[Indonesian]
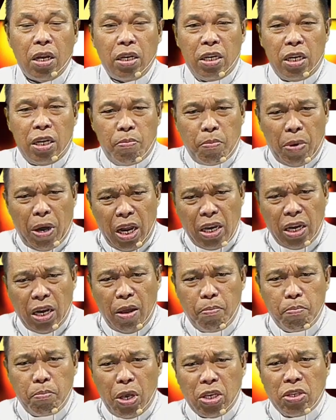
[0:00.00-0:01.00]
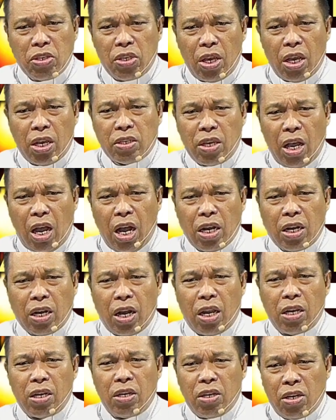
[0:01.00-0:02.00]
di mana Mesias
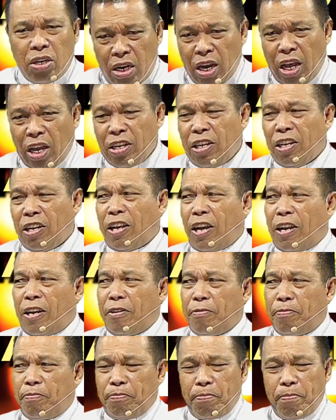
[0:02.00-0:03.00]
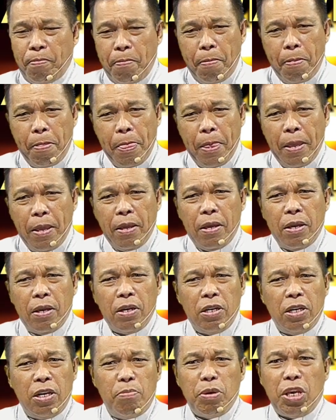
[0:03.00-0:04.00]
akan dilahirkan.
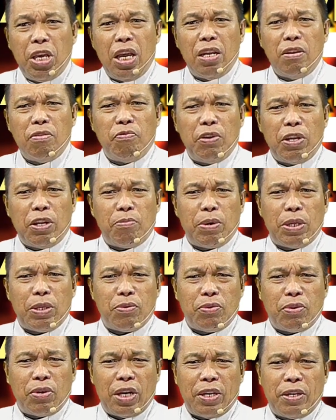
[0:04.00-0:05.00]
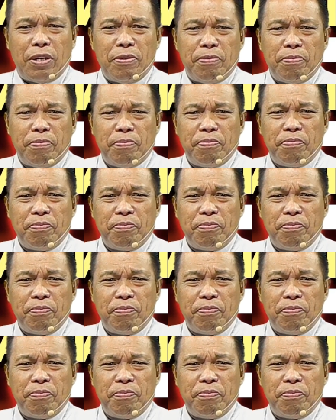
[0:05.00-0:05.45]
Demikian firman Tuhan.